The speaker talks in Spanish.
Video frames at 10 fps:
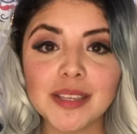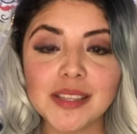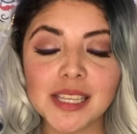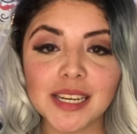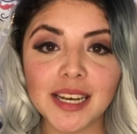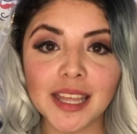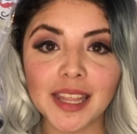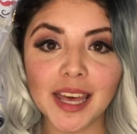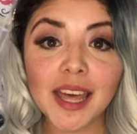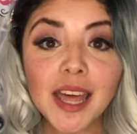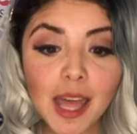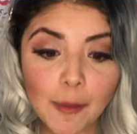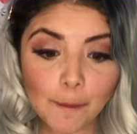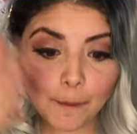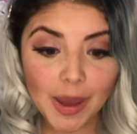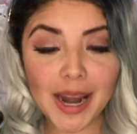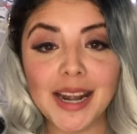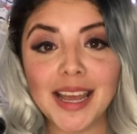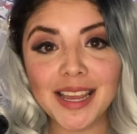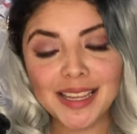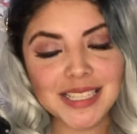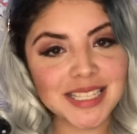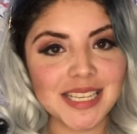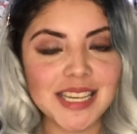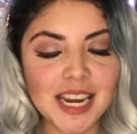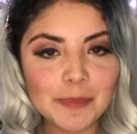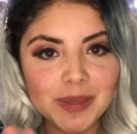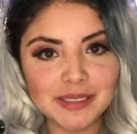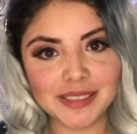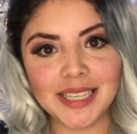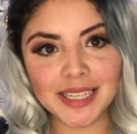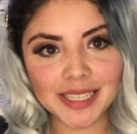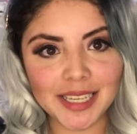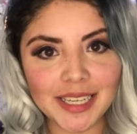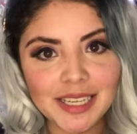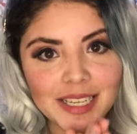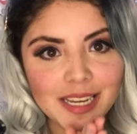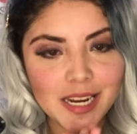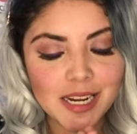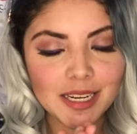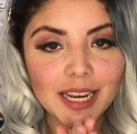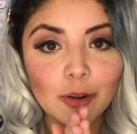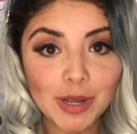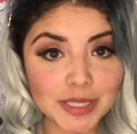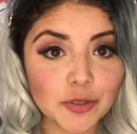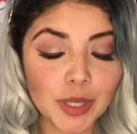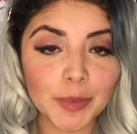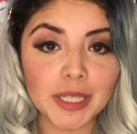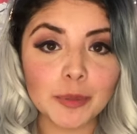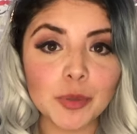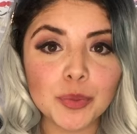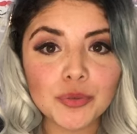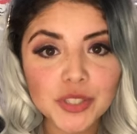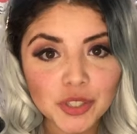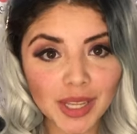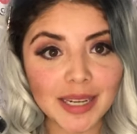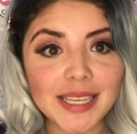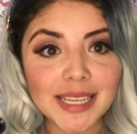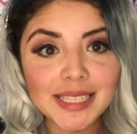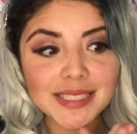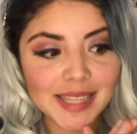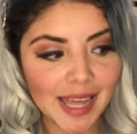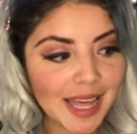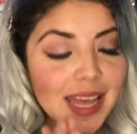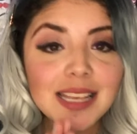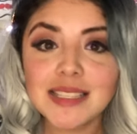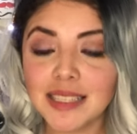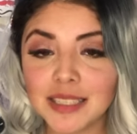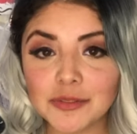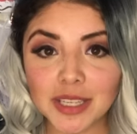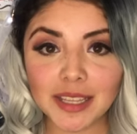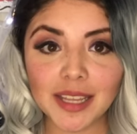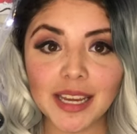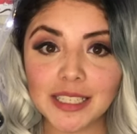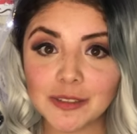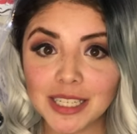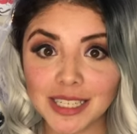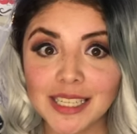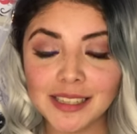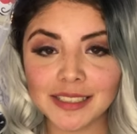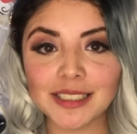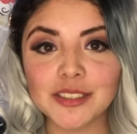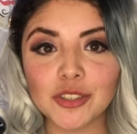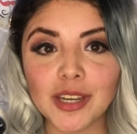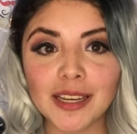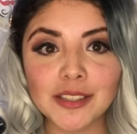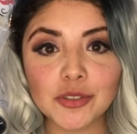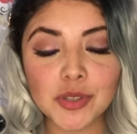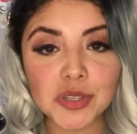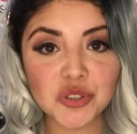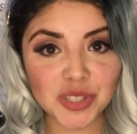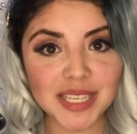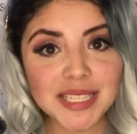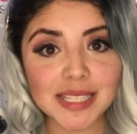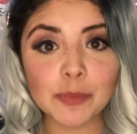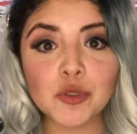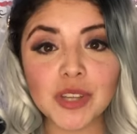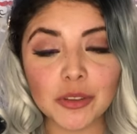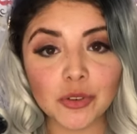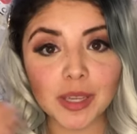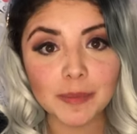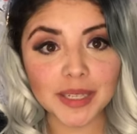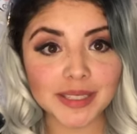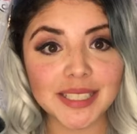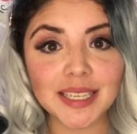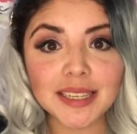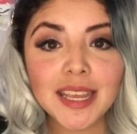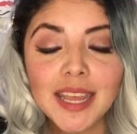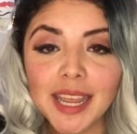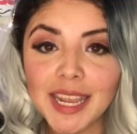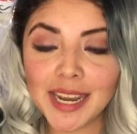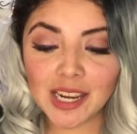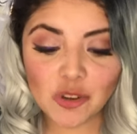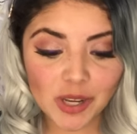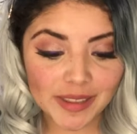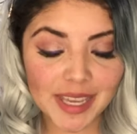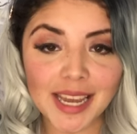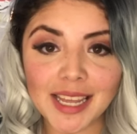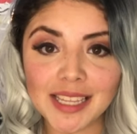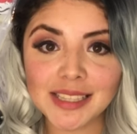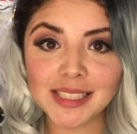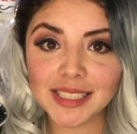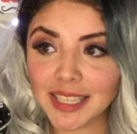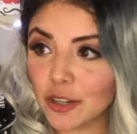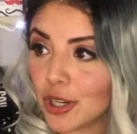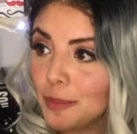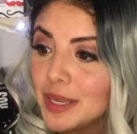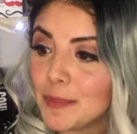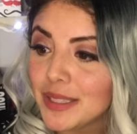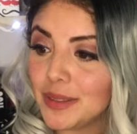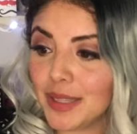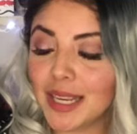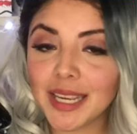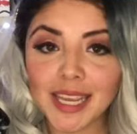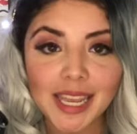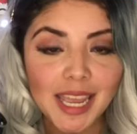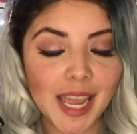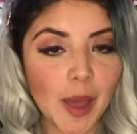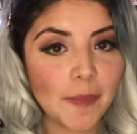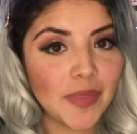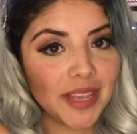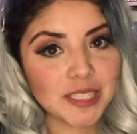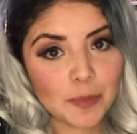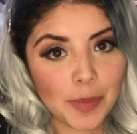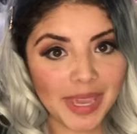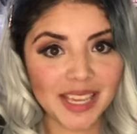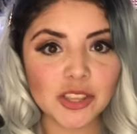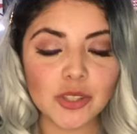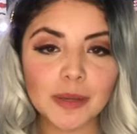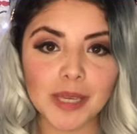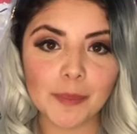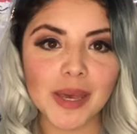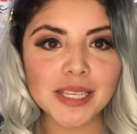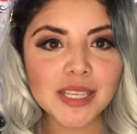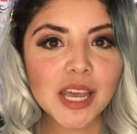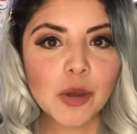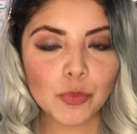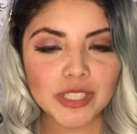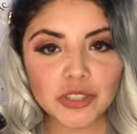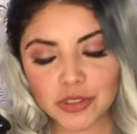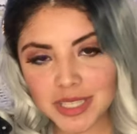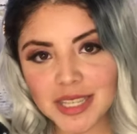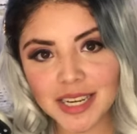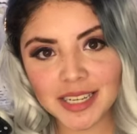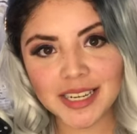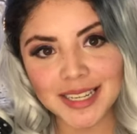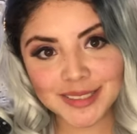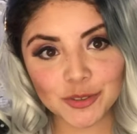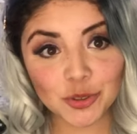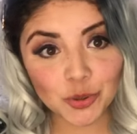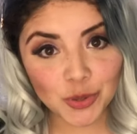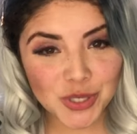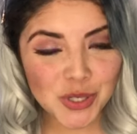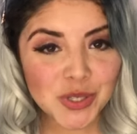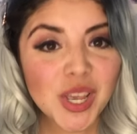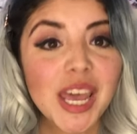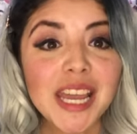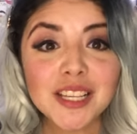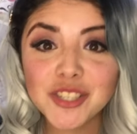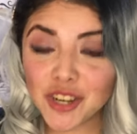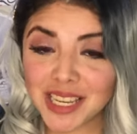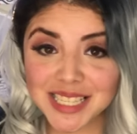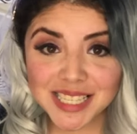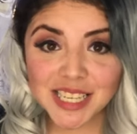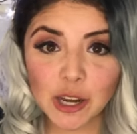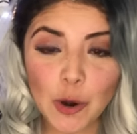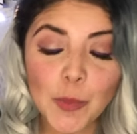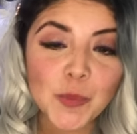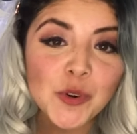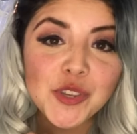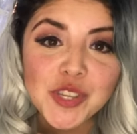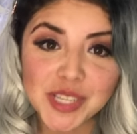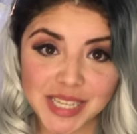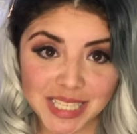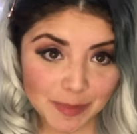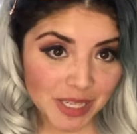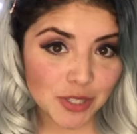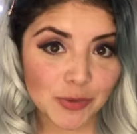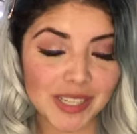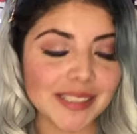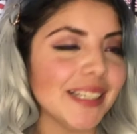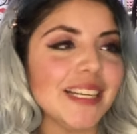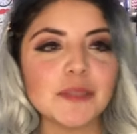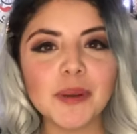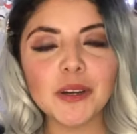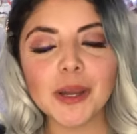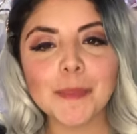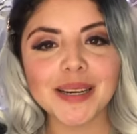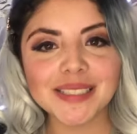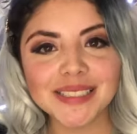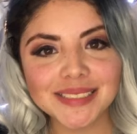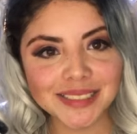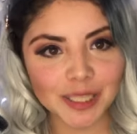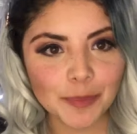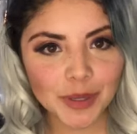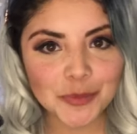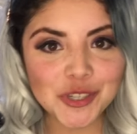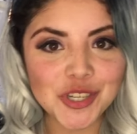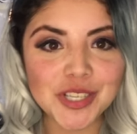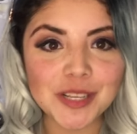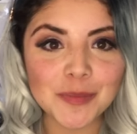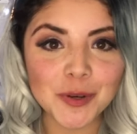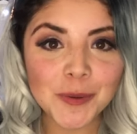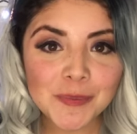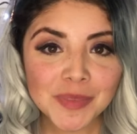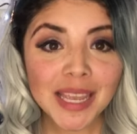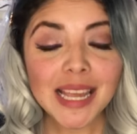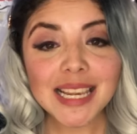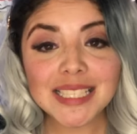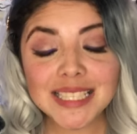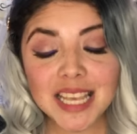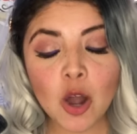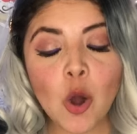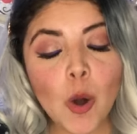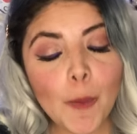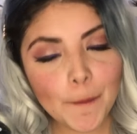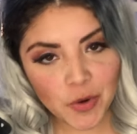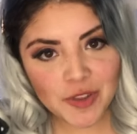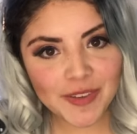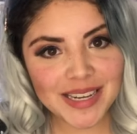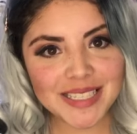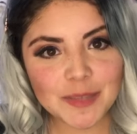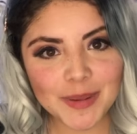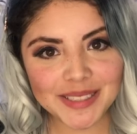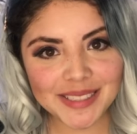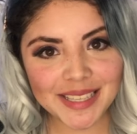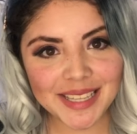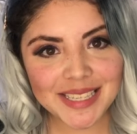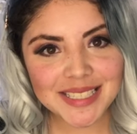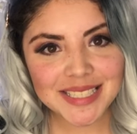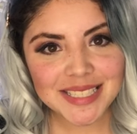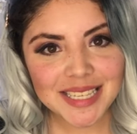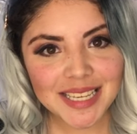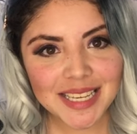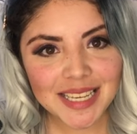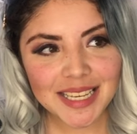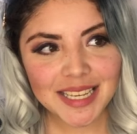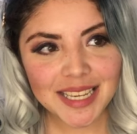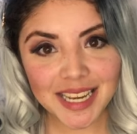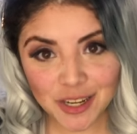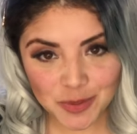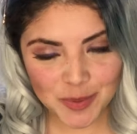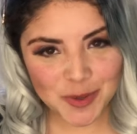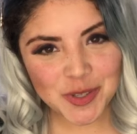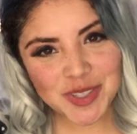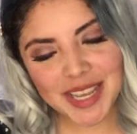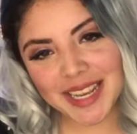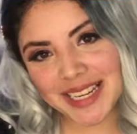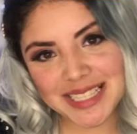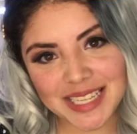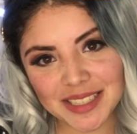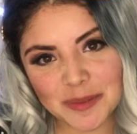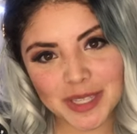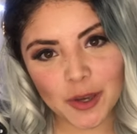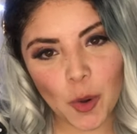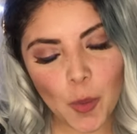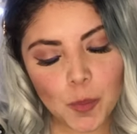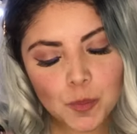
entrenada para enseñar patinaje y que lo hace de una manera muy profesional y que está certificada a nivel internacional. Entonces, si ustedes están buscando invertir en algo que digan, quiero que mi patinaje despegue todavía más, pues consideren estos cursos. Yo les deseo muchísima suerte, espero que participen muchísimo. Les deseo muy felices patinadas y nos vemos en el siguiente video.